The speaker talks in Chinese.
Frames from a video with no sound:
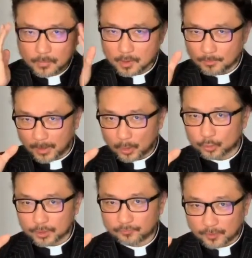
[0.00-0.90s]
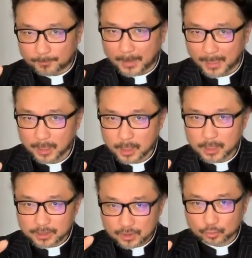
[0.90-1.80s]
美国的福音派
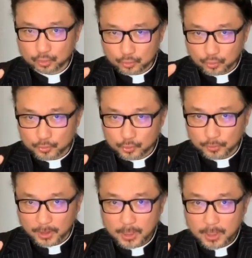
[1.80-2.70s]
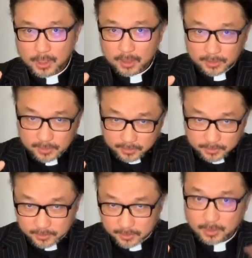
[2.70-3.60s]
基督徒所做的，跟
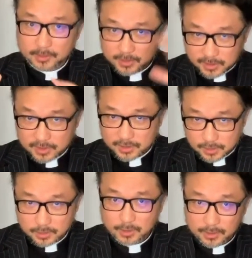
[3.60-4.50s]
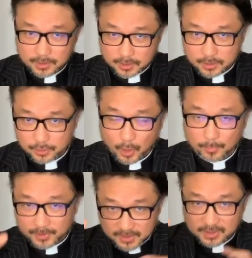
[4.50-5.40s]
跟支持、跟支持
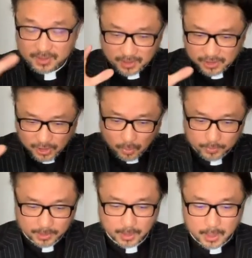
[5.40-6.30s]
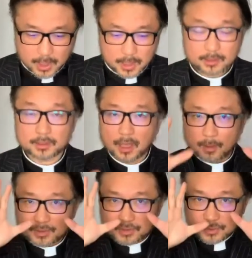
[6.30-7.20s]
Trump 的，这是一个交易。他
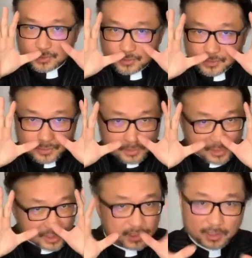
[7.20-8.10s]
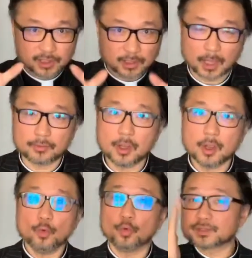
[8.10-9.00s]
们其实很简单，
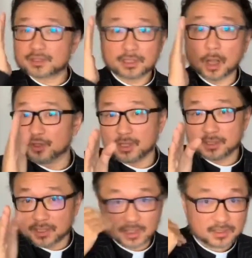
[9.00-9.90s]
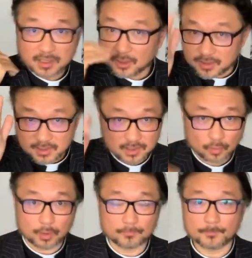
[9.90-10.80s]
我只要你在政治上支持我，